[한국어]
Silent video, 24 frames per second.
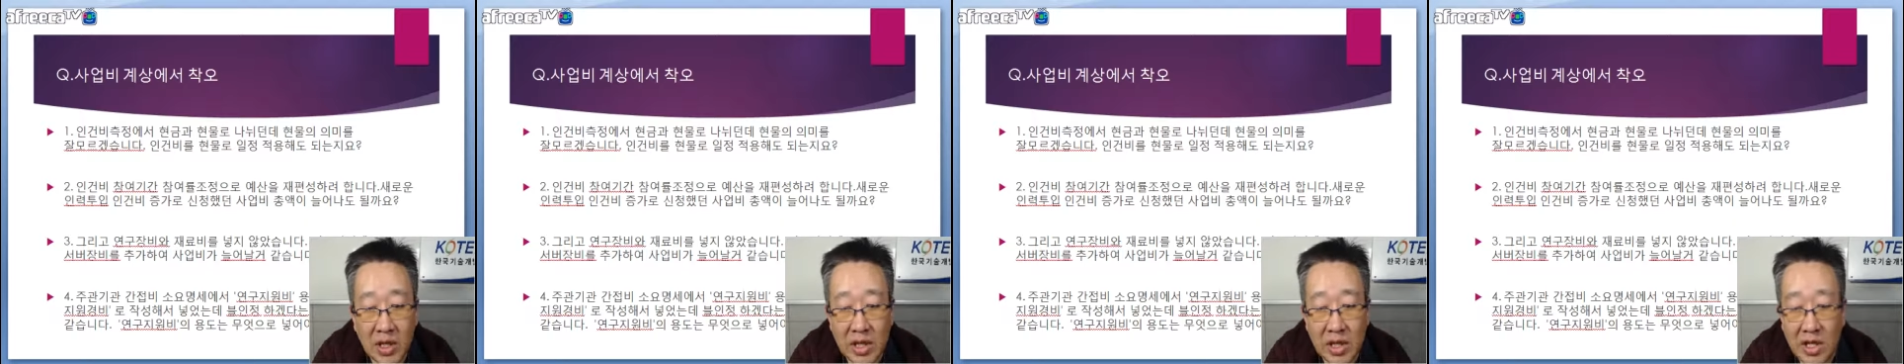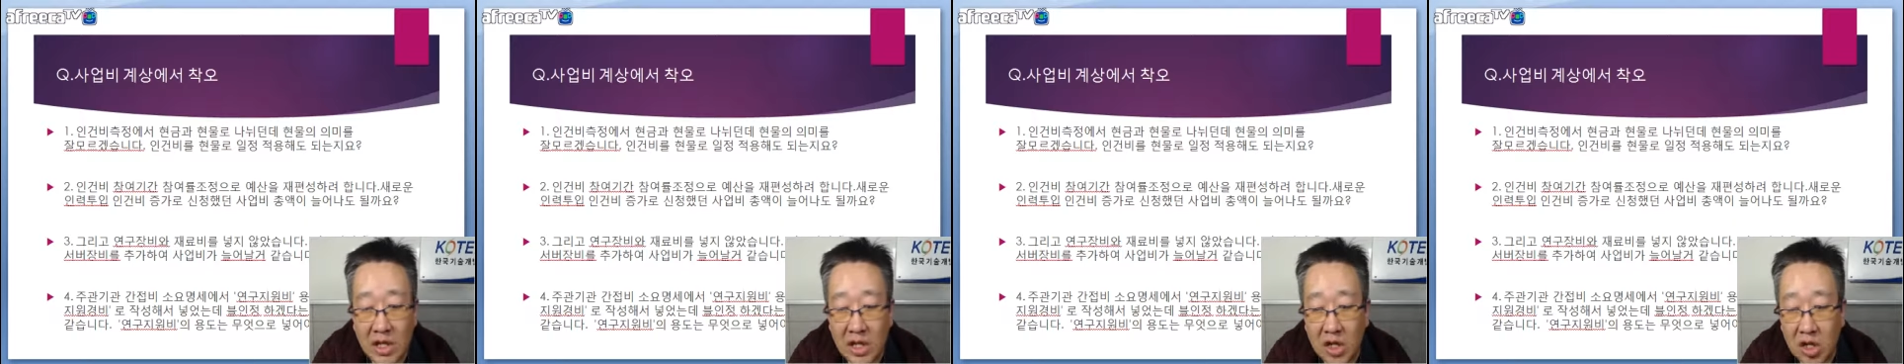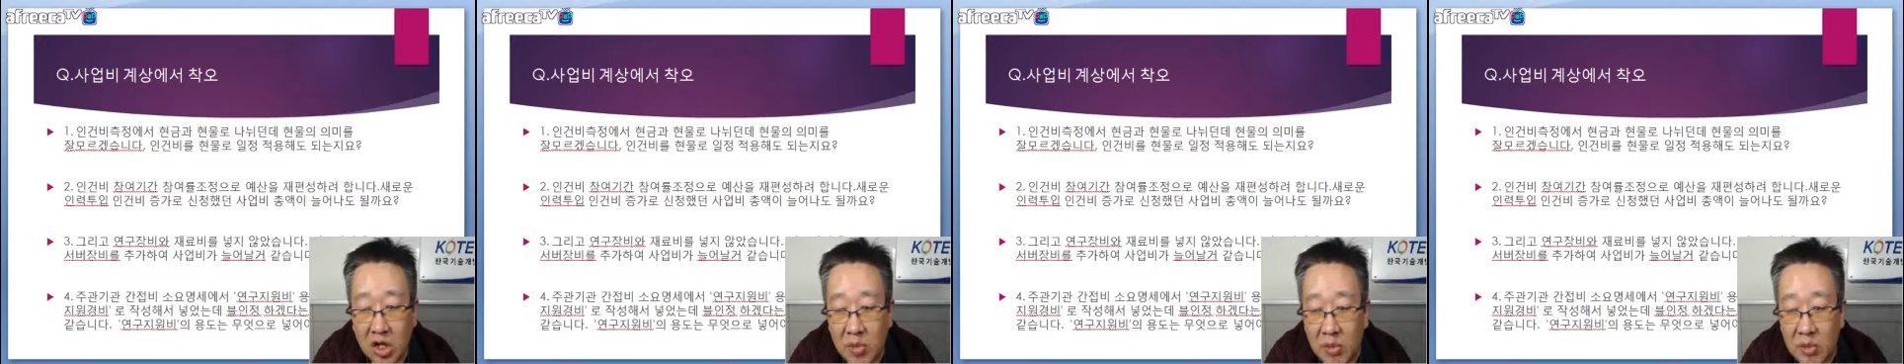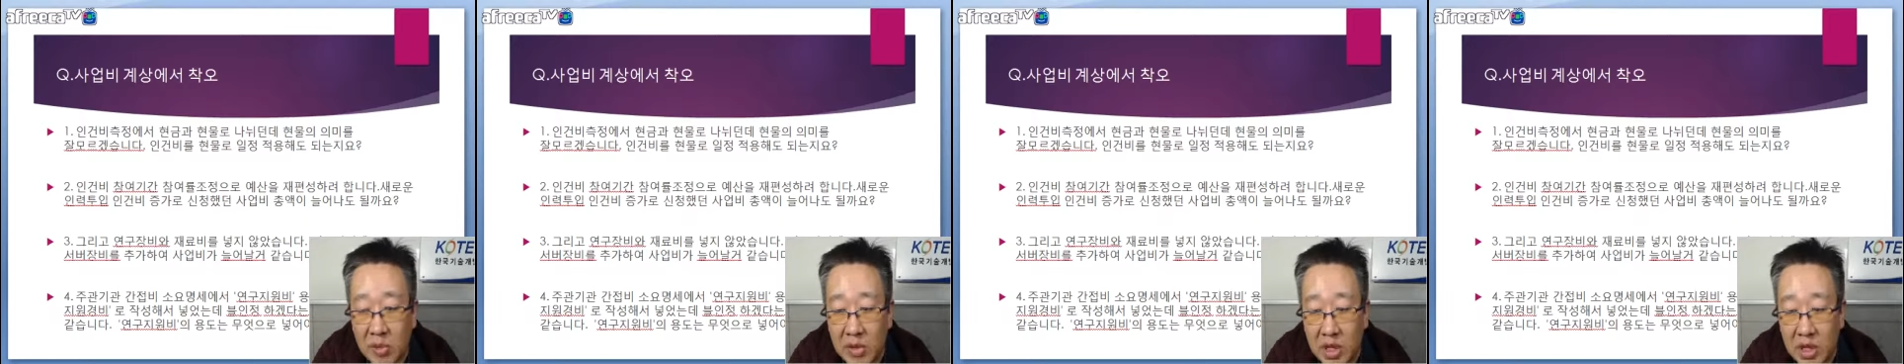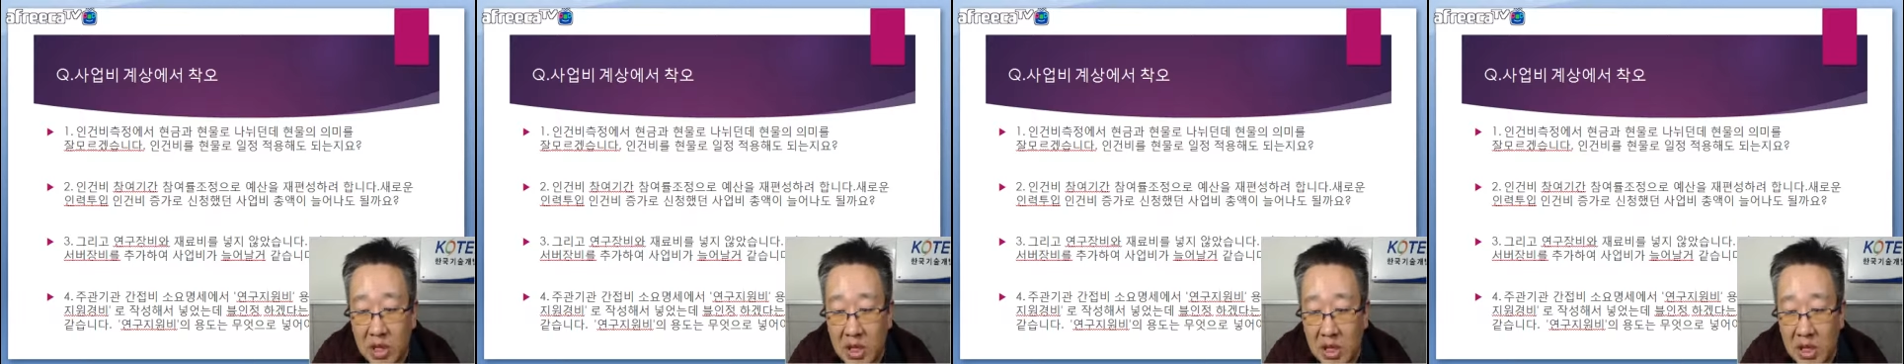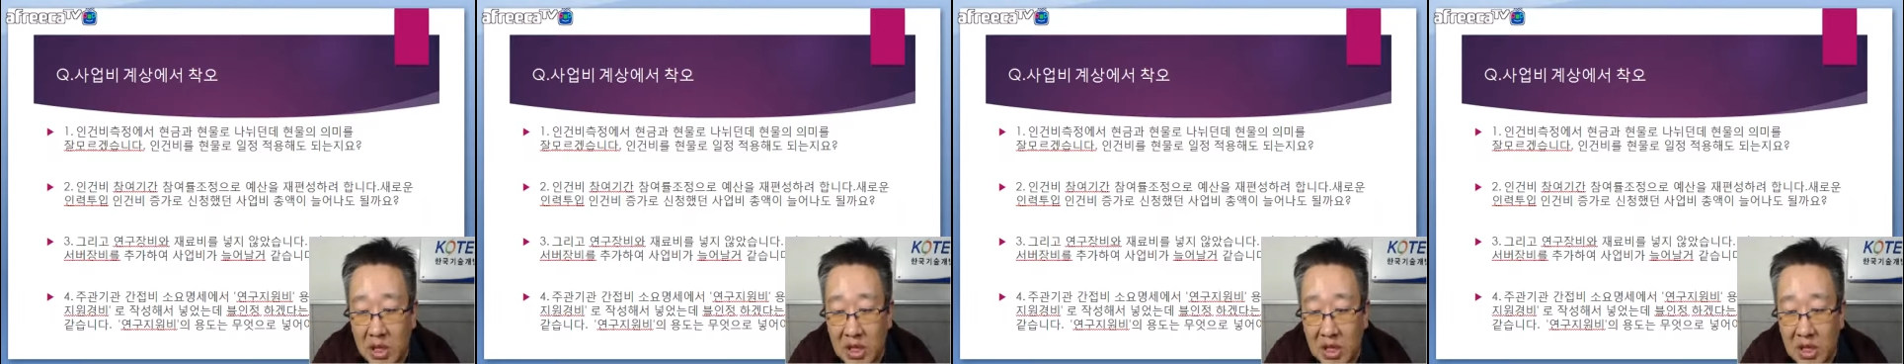
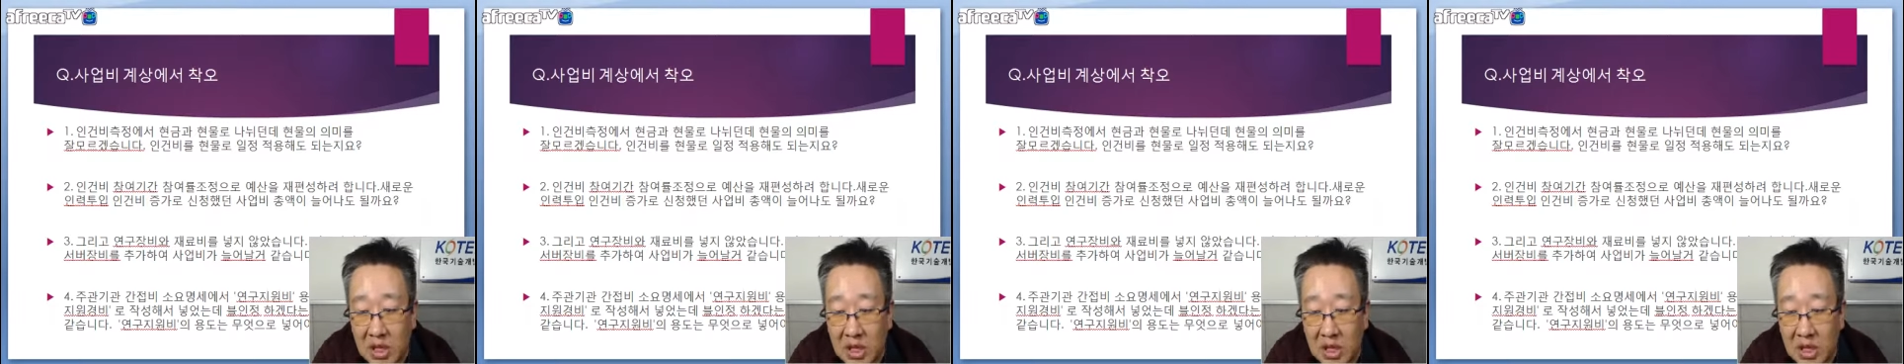인건비를